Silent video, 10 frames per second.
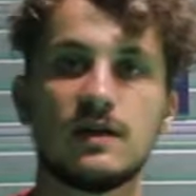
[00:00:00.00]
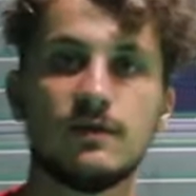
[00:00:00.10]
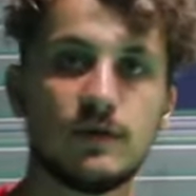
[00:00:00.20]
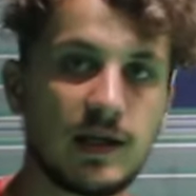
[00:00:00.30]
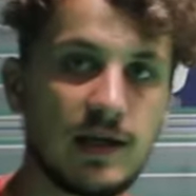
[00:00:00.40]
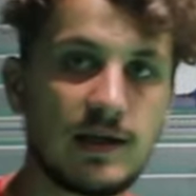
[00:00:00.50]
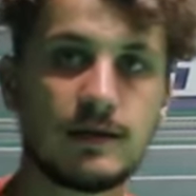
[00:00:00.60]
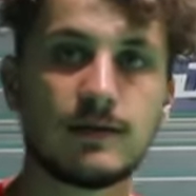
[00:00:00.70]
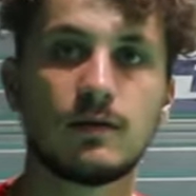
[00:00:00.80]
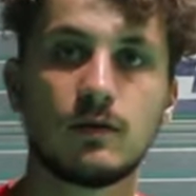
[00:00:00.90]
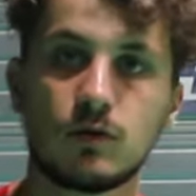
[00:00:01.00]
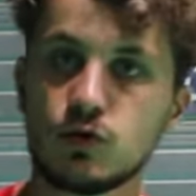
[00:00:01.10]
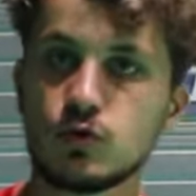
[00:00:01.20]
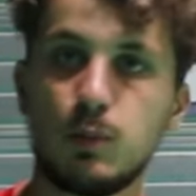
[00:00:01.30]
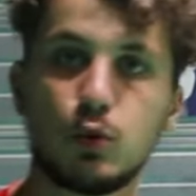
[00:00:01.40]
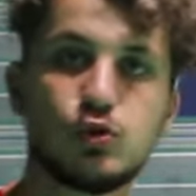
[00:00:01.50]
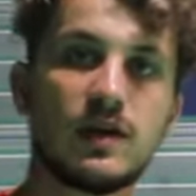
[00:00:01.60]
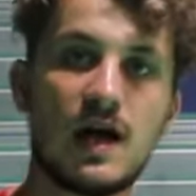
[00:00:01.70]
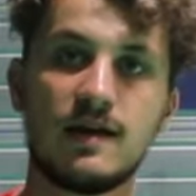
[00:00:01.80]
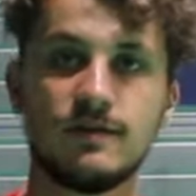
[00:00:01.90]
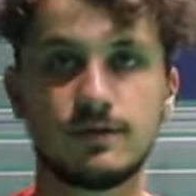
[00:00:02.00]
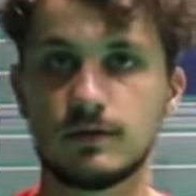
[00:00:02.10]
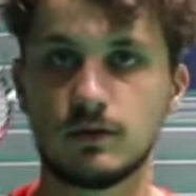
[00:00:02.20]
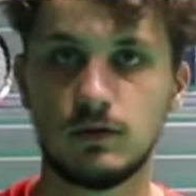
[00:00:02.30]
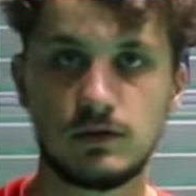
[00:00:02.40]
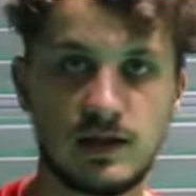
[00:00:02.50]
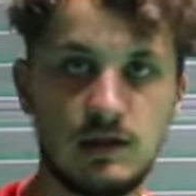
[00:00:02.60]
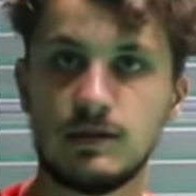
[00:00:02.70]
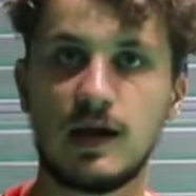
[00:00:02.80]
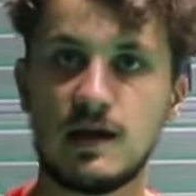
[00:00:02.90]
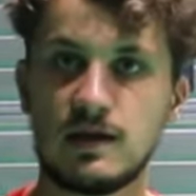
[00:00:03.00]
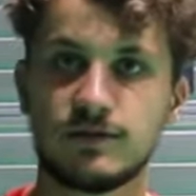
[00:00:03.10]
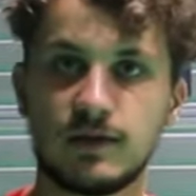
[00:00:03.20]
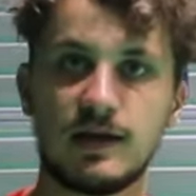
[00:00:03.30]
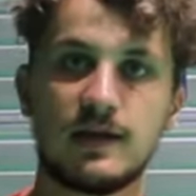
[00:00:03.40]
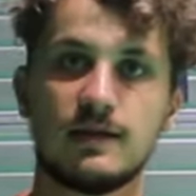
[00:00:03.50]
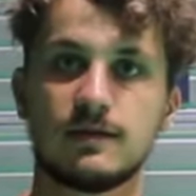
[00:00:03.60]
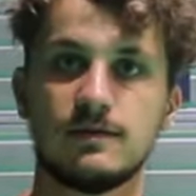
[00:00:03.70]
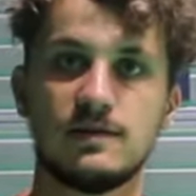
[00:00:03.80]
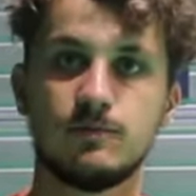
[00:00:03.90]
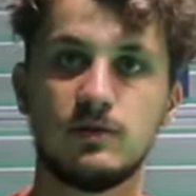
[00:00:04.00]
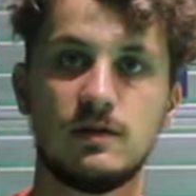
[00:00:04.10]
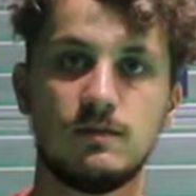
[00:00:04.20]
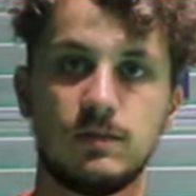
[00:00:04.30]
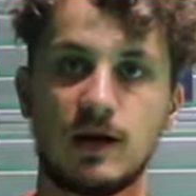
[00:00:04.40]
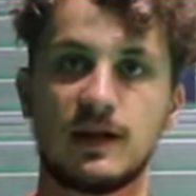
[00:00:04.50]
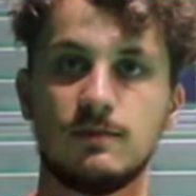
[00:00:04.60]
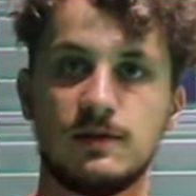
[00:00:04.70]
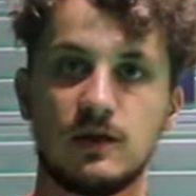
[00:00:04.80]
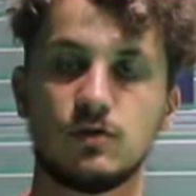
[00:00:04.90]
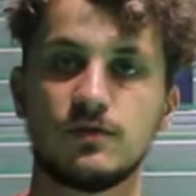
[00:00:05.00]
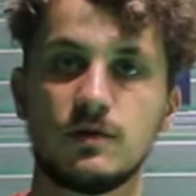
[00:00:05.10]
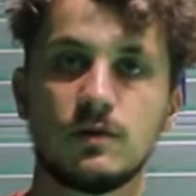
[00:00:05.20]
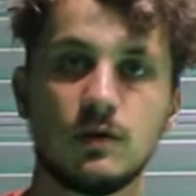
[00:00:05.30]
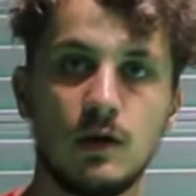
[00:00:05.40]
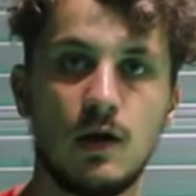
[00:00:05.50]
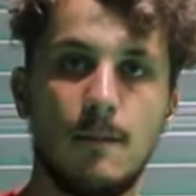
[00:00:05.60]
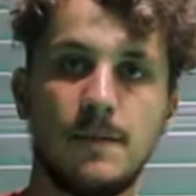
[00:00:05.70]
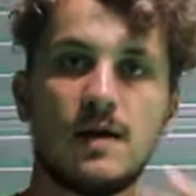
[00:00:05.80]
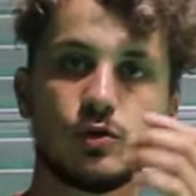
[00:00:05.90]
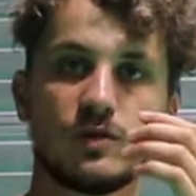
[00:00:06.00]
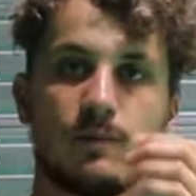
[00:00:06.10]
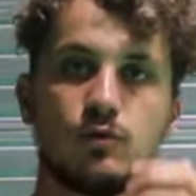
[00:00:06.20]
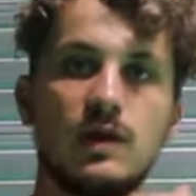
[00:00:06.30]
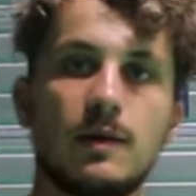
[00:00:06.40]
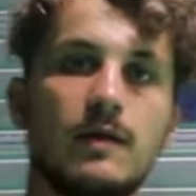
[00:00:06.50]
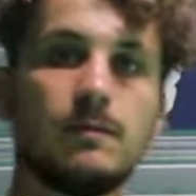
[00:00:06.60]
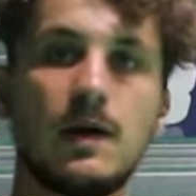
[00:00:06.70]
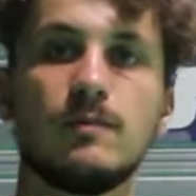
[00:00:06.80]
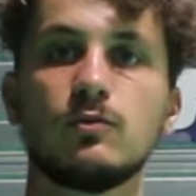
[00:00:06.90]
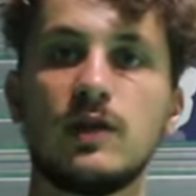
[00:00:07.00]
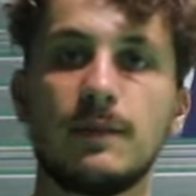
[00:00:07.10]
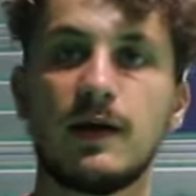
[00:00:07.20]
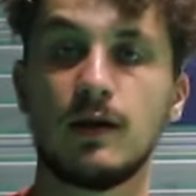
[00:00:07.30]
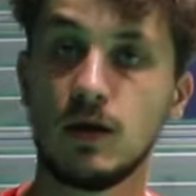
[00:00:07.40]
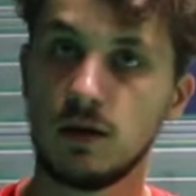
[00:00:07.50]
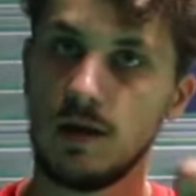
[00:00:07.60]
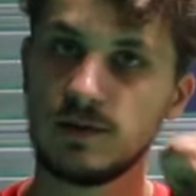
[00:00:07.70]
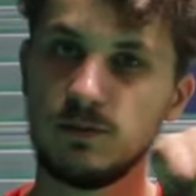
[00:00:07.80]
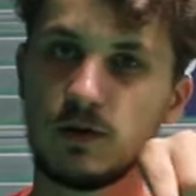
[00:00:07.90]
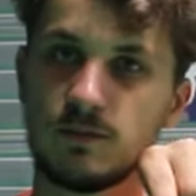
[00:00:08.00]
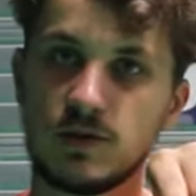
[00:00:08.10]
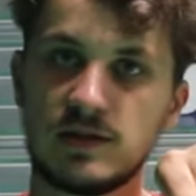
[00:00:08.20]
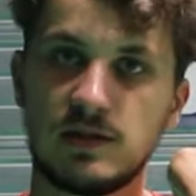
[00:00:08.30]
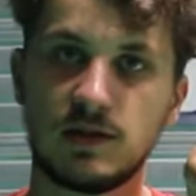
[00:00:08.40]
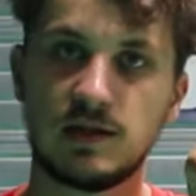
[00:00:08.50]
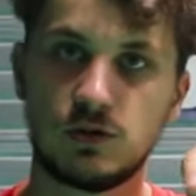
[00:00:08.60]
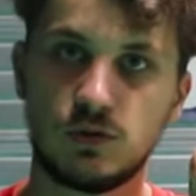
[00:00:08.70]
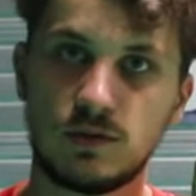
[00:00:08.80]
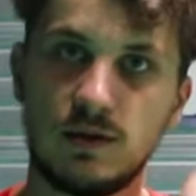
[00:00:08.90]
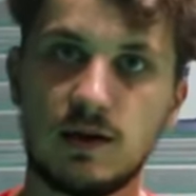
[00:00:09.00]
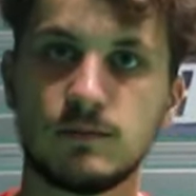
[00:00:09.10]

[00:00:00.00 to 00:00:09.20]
avez votre raquette, que ce soit pour du drive, ok, drive, raquette disponible, raquette bien devant, pam, je tape coup d'après, pam, coup d'après. Un petit peu comme ceci, regardez, juste là.